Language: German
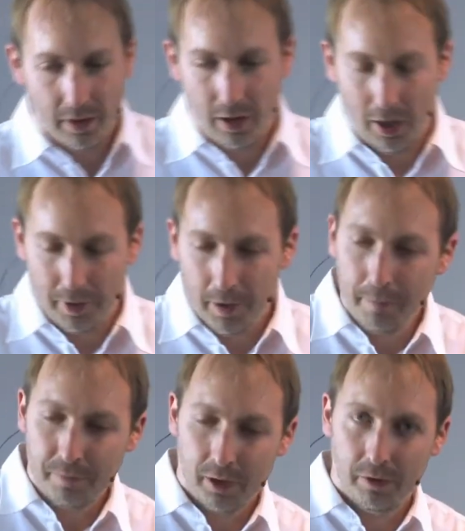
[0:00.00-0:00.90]
Aber
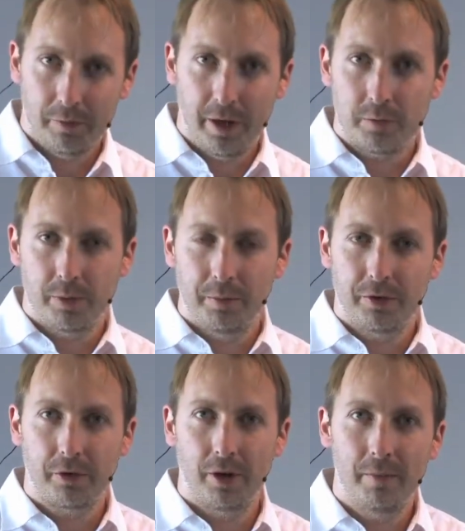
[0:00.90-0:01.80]
zum Beispiel im
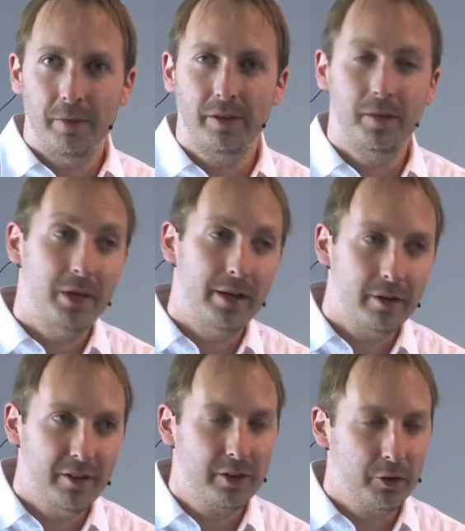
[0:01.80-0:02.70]
Scrum, es gibt eine
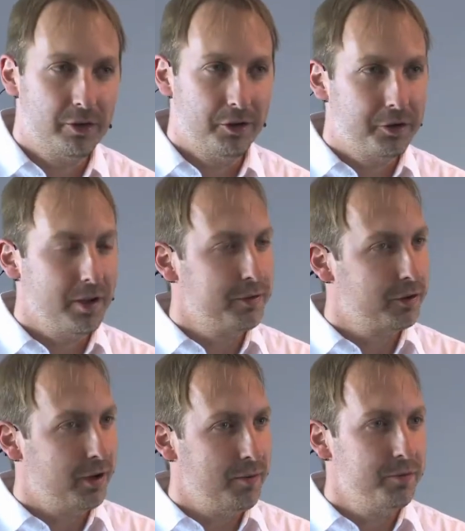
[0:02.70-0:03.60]
ganz große Lücke im
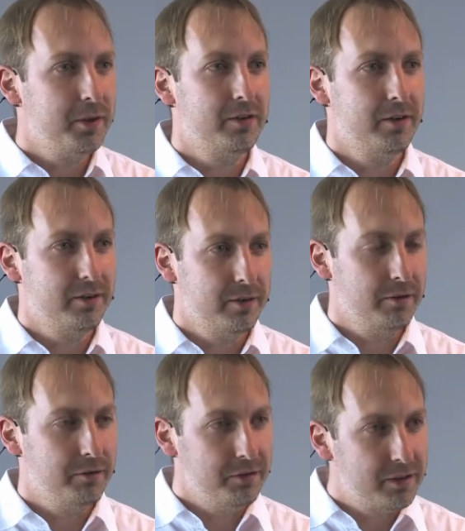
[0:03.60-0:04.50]
Scrum, das ist,
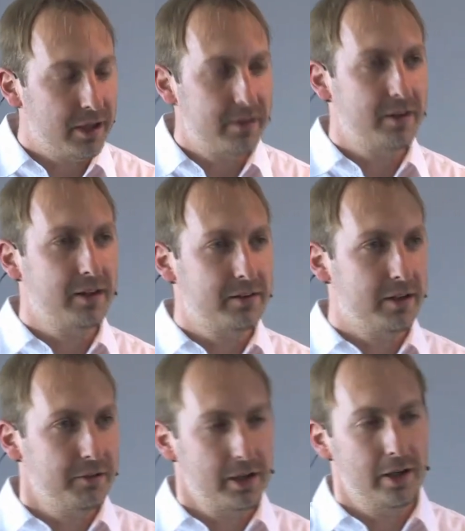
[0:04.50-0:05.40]
wie setze ich es
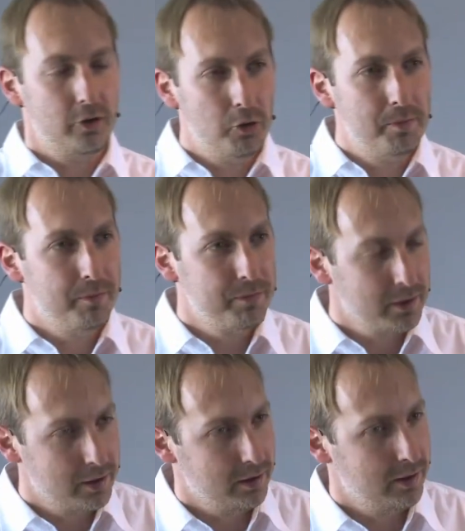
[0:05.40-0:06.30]
denn wirklich um?
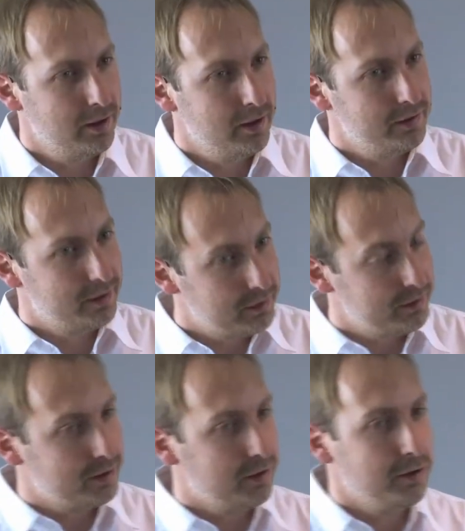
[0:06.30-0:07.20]
Das
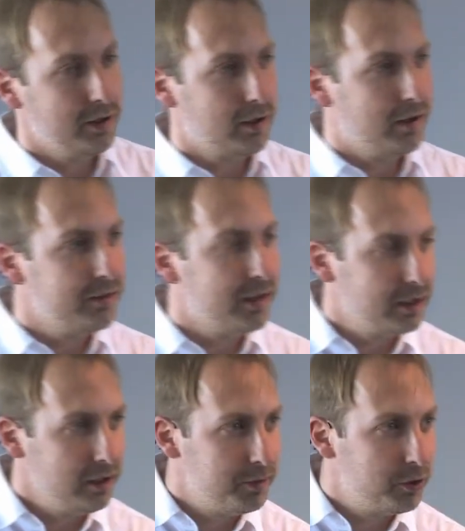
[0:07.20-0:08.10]
ist da in den ganzen
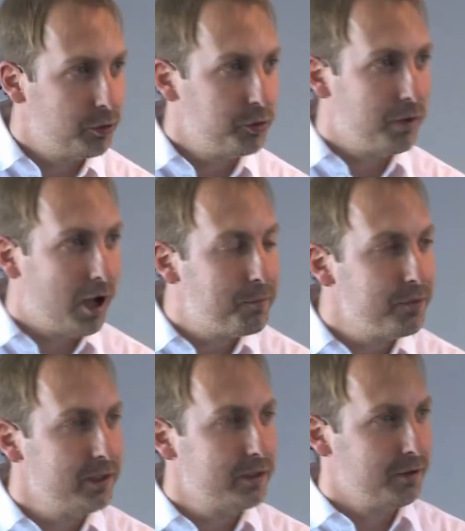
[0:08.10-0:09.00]
agilen Methoden überhaupt
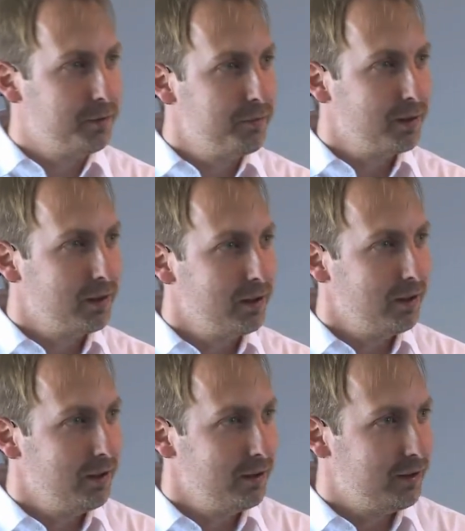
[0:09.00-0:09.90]
nicht drin.
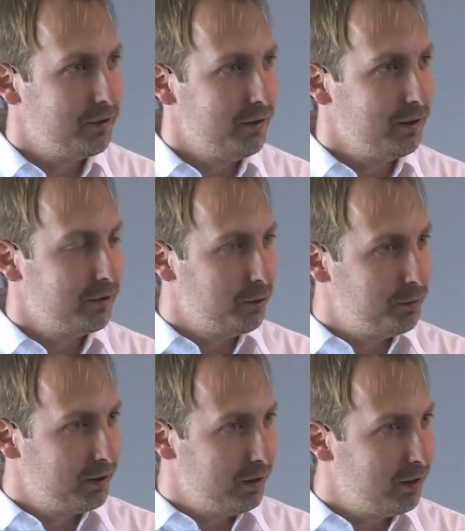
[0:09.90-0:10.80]
Deswegen so ein
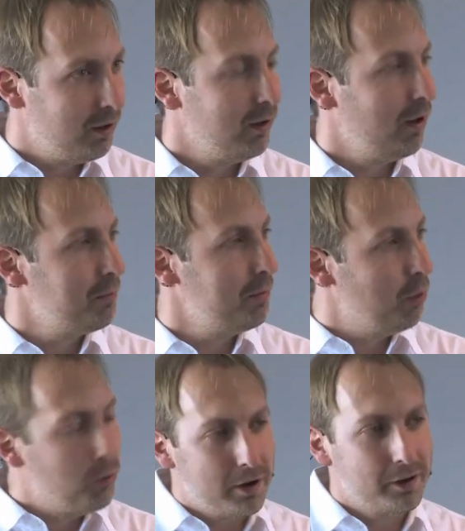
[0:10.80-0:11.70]
bisschen hat man
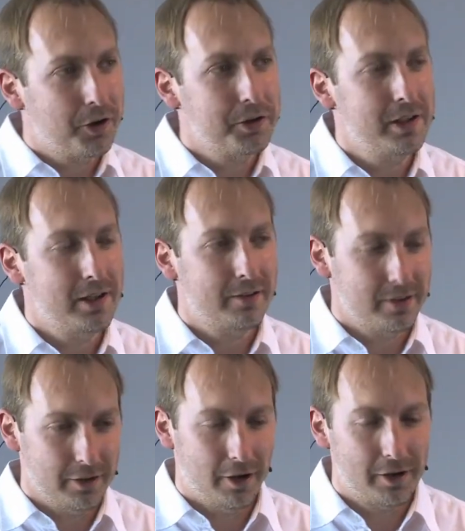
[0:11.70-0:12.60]
beobachten können die
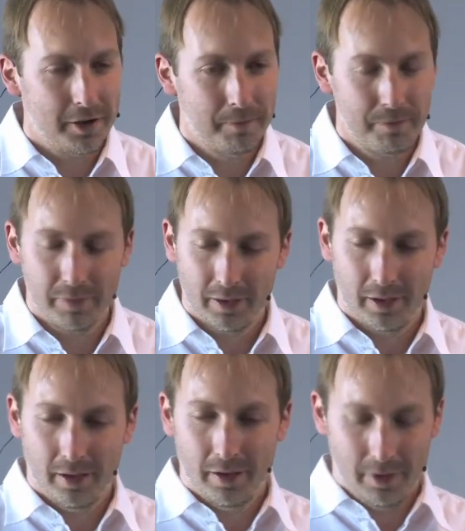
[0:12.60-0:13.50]
letzten Jahre,
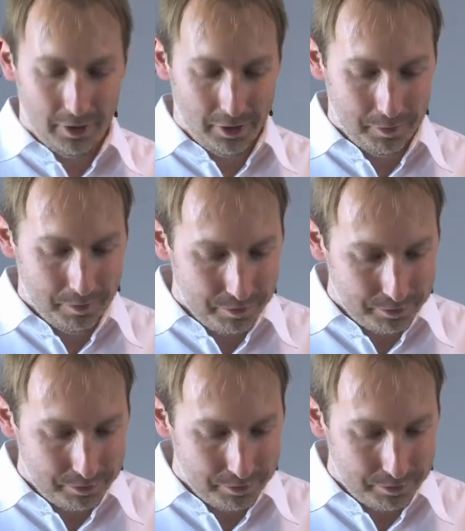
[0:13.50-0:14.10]
ähm,